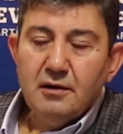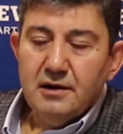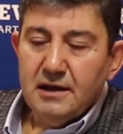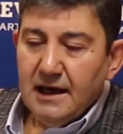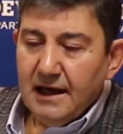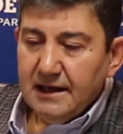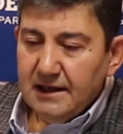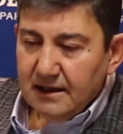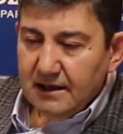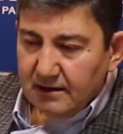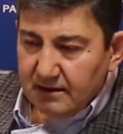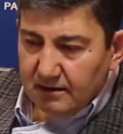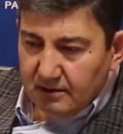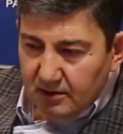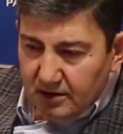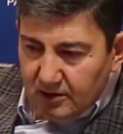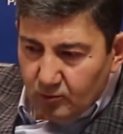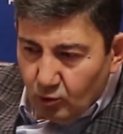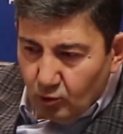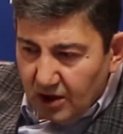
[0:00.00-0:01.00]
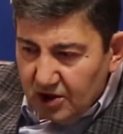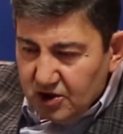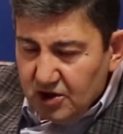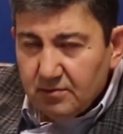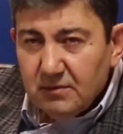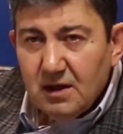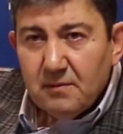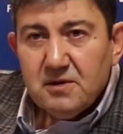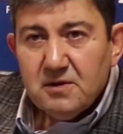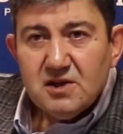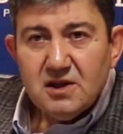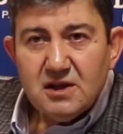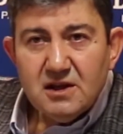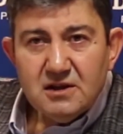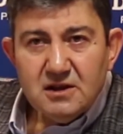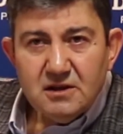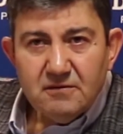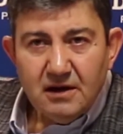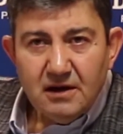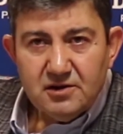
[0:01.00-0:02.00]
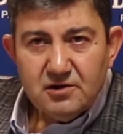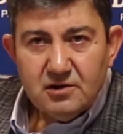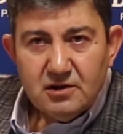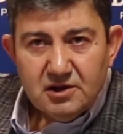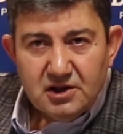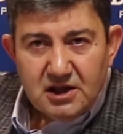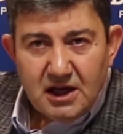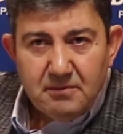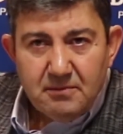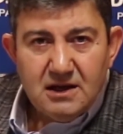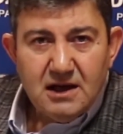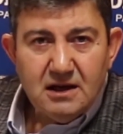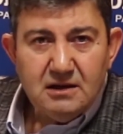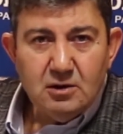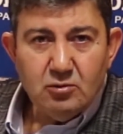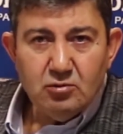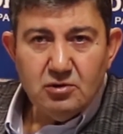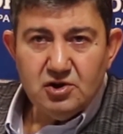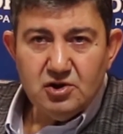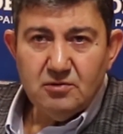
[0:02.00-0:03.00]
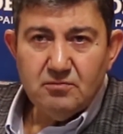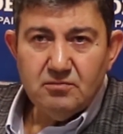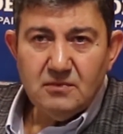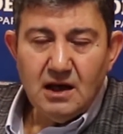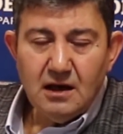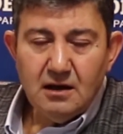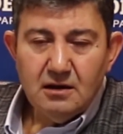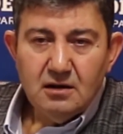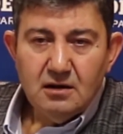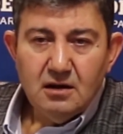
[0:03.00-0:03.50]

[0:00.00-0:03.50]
Yani ulaşımda bir sıkıntı var. Gemilerle ulaşımda.